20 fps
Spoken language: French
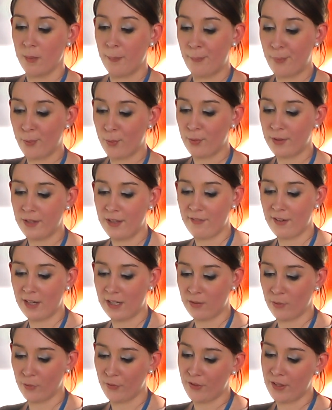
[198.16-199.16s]
Pour des
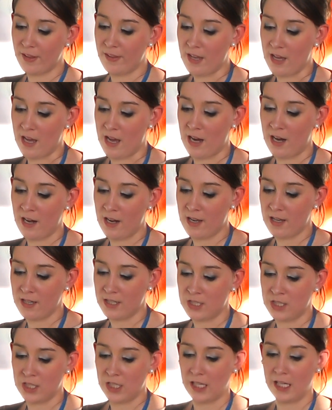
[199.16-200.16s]
vacances idéales,
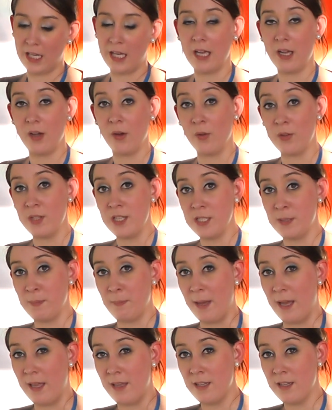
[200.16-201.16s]
j'irais en
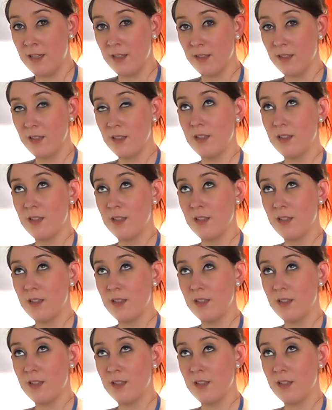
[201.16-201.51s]
Espagne,